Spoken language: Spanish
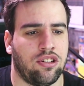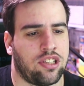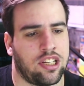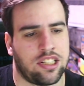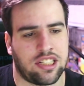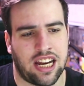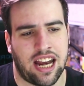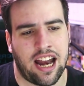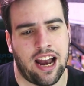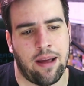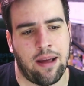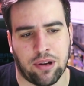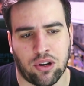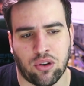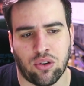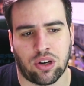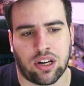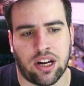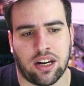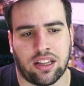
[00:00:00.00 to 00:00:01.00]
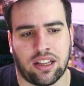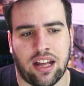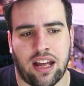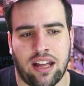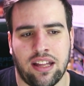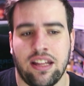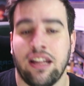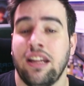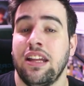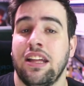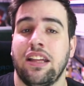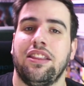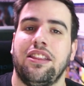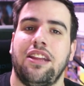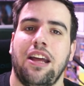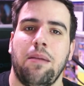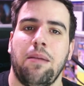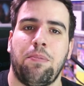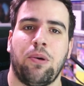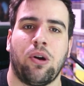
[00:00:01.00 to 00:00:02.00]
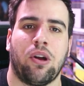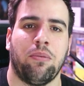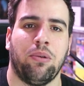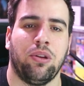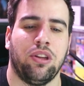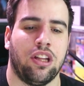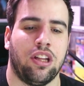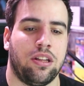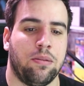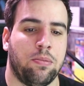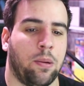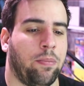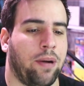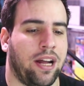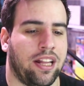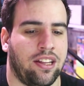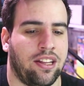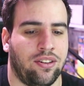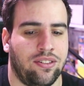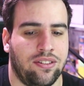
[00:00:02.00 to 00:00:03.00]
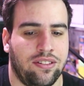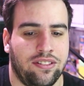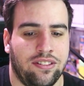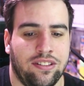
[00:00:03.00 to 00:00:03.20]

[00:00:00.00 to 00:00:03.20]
Esta sería la mejor carta del Pokémon de tipo pato.